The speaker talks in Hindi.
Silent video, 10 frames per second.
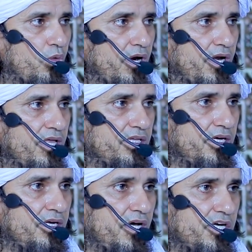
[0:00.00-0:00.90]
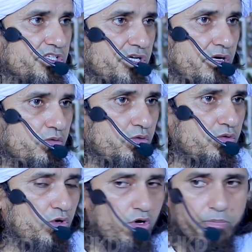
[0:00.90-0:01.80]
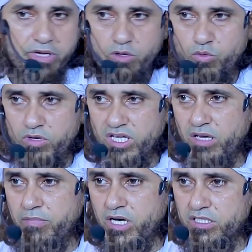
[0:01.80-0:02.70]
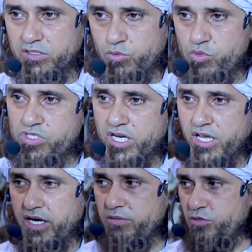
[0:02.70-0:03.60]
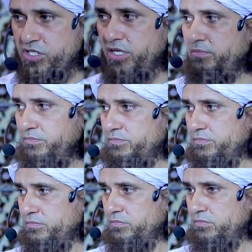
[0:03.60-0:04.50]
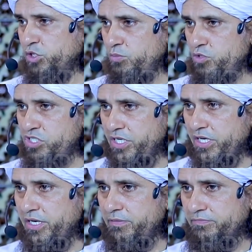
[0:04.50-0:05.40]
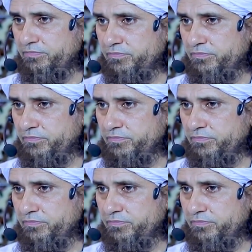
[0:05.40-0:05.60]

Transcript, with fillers: वल्लदीन अशरकू और फिर उनके बाद दूसरे गैर मुस्लिम जो मशरक हैं